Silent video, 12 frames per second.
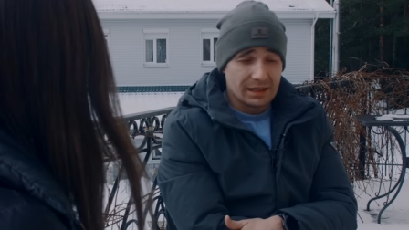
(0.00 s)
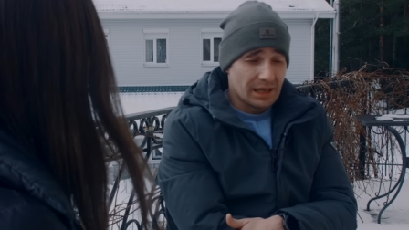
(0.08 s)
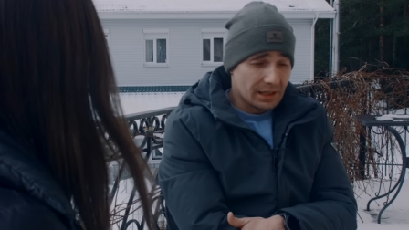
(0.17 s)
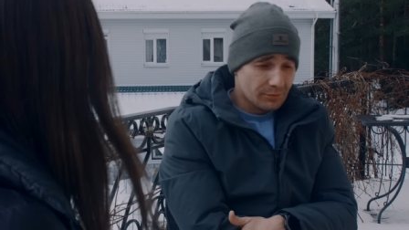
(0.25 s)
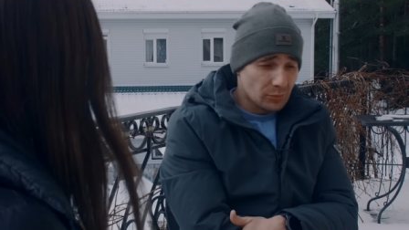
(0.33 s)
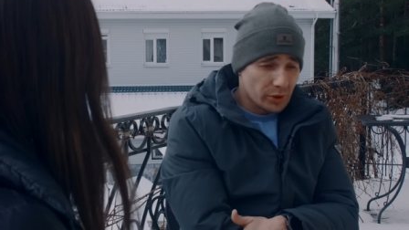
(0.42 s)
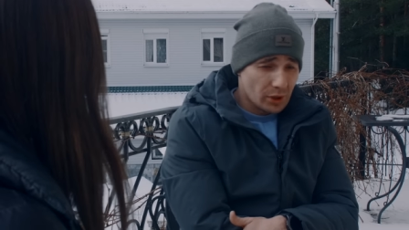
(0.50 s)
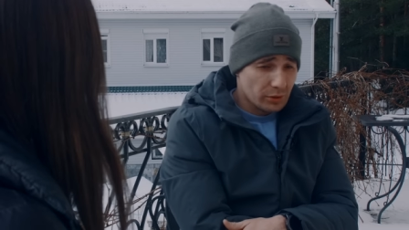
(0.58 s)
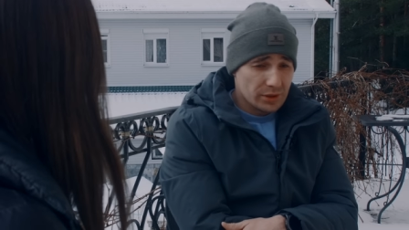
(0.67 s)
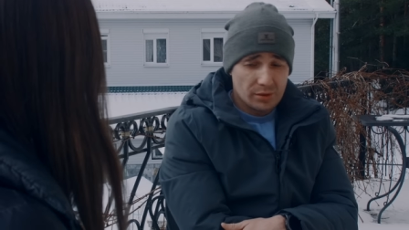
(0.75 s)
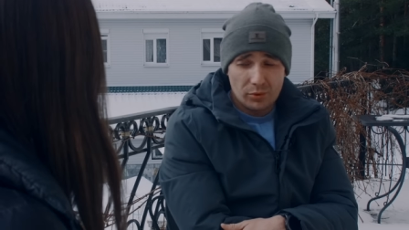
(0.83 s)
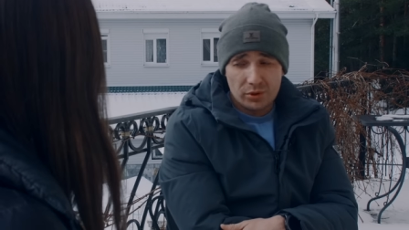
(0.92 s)
для многих
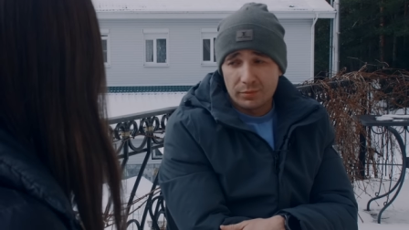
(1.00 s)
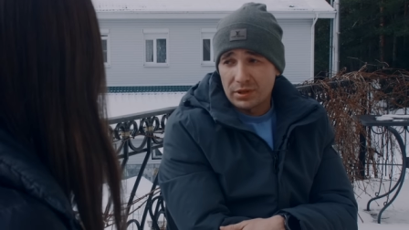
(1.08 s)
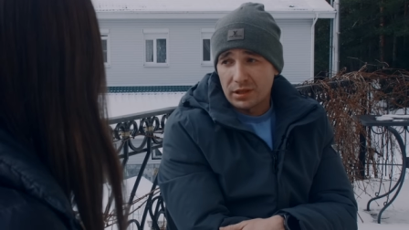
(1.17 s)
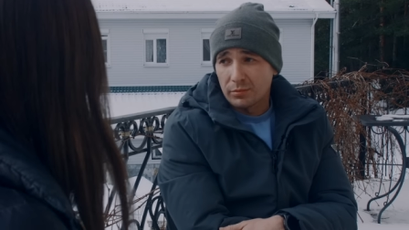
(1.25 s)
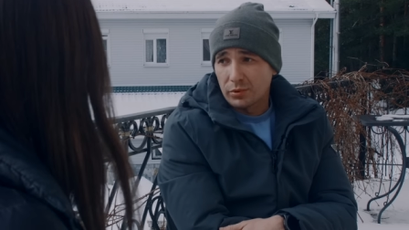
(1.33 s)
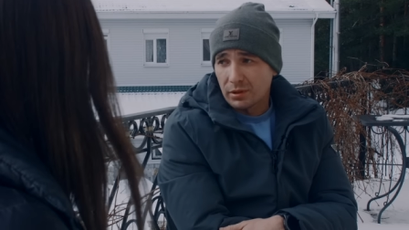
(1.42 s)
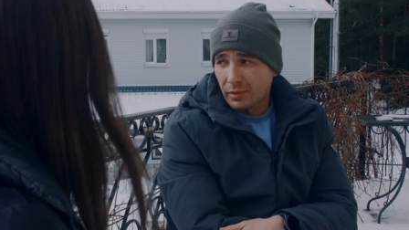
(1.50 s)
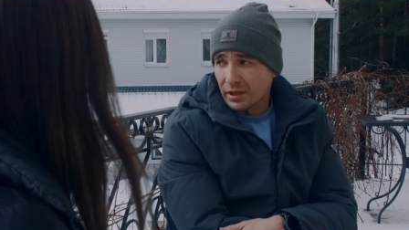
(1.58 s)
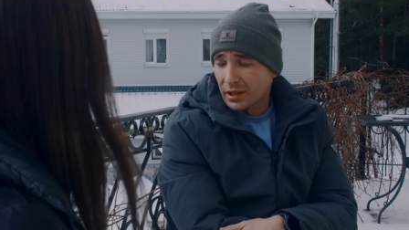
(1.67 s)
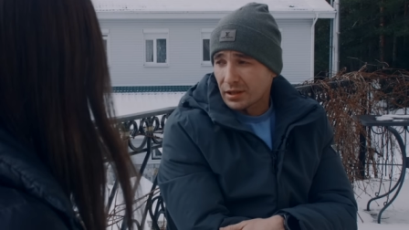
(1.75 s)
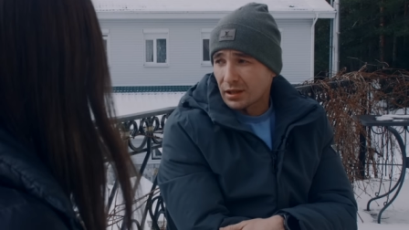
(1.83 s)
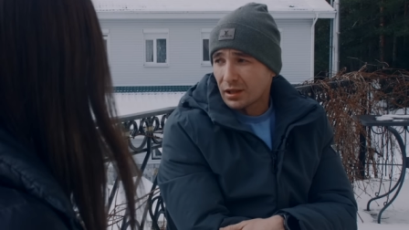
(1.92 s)
людей, может быть, это будет
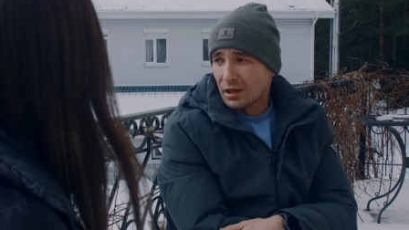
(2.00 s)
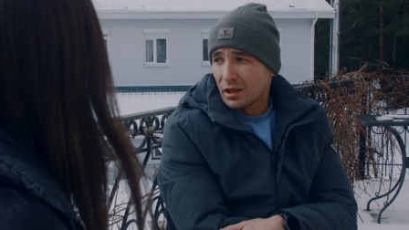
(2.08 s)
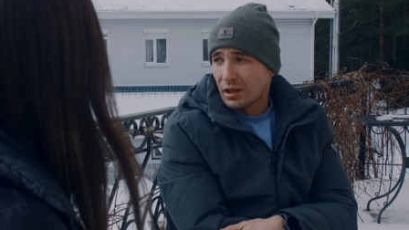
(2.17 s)
непонятно,